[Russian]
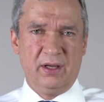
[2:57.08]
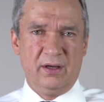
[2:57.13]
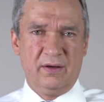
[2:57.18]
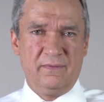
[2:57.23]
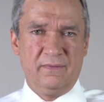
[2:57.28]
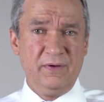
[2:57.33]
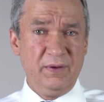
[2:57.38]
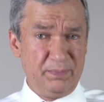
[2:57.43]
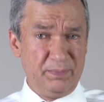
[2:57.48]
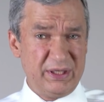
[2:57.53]

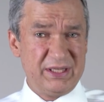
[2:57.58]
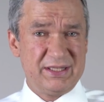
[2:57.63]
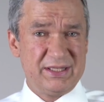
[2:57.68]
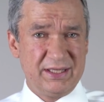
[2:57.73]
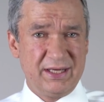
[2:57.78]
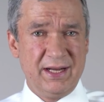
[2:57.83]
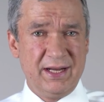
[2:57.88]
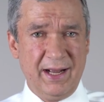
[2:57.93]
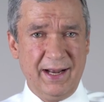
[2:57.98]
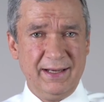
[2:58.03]
Вы
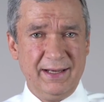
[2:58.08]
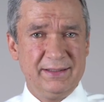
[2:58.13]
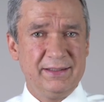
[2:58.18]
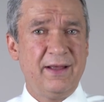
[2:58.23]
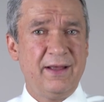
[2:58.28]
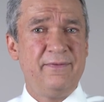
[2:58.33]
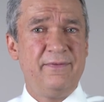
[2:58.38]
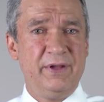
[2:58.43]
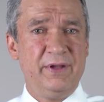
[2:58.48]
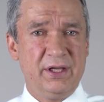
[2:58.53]
присягали
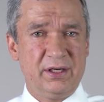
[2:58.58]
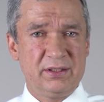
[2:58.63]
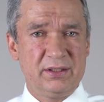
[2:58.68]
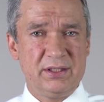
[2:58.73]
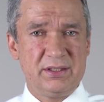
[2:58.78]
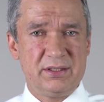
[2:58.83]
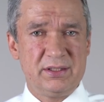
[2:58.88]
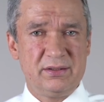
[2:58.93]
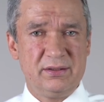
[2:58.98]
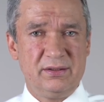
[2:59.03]
на
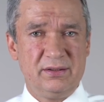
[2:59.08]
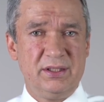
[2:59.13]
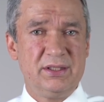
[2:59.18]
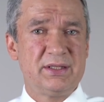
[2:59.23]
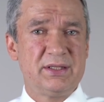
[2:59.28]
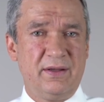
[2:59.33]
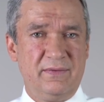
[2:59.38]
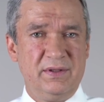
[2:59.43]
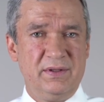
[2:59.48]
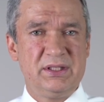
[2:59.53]
верность
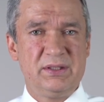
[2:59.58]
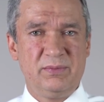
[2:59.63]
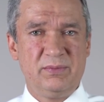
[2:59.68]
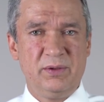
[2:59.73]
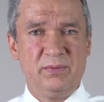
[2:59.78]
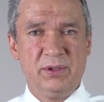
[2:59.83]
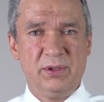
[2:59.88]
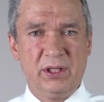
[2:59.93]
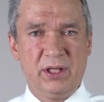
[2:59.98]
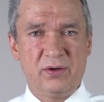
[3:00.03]
независимой
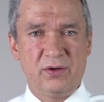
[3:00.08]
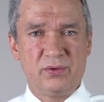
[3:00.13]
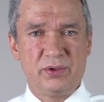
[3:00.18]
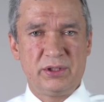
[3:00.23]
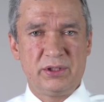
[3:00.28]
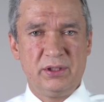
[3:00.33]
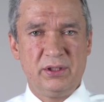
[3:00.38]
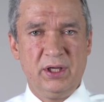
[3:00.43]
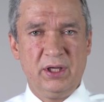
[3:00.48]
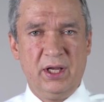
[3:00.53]

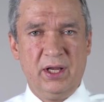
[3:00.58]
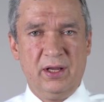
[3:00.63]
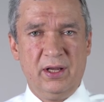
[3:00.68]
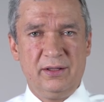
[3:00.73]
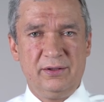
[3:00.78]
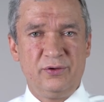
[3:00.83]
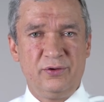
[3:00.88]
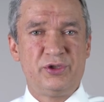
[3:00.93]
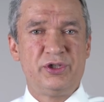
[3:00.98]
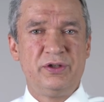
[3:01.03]
Беларуси.
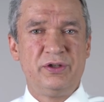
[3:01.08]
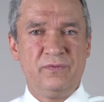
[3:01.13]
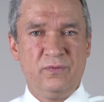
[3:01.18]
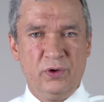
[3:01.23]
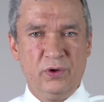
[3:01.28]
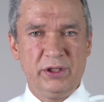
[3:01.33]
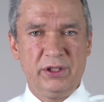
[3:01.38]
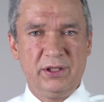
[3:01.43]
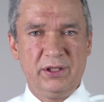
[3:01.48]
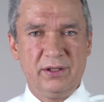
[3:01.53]
Но
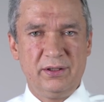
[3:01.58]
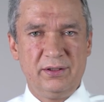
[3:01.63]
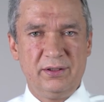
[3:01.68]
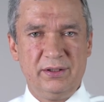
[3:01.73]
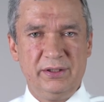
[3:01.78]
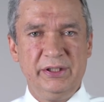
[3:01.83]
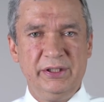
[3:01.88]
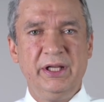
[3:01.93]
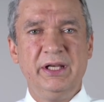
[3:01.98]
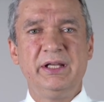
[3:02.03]
сегодня
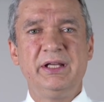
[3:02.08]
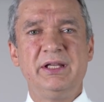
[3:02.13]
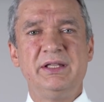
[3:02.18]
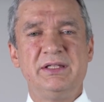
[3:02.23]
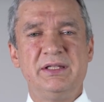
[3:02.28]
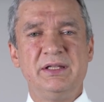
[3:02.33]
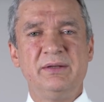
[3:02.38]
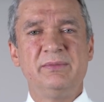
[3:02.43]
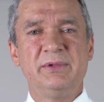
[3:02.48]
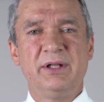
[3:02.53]

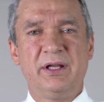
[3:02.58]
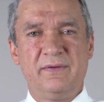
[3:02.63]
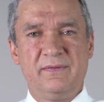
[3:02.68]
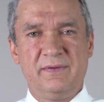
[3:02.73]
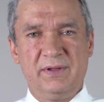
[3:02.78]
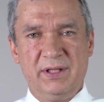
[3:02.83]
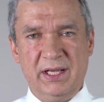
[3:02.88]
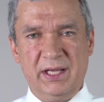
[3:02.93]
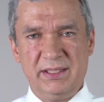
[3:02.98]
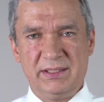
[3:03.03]
нелегитимная
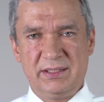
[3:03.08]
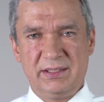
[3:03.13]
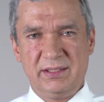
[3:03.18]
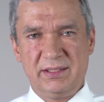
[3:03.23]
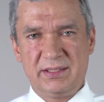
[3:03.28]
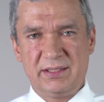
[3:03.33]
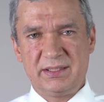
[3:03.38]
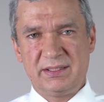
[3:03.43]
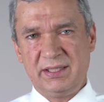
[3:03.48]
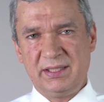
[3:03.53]
власть
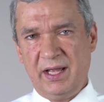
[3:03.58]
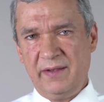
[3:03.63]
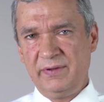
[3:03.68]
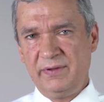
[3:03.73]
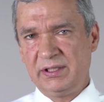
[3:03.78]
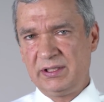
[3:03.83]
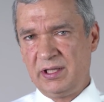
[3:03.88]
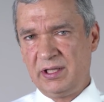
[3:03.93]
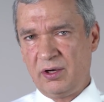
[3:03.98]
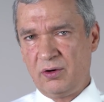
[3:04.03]

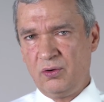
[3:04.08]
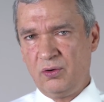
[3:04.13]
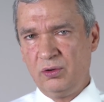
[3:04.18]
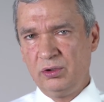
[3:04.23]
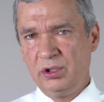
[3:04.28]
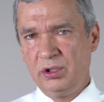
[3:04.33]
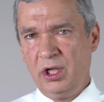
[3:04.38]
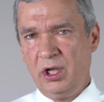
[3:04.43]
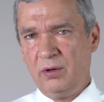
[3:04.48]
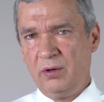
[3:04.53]
ставит на кон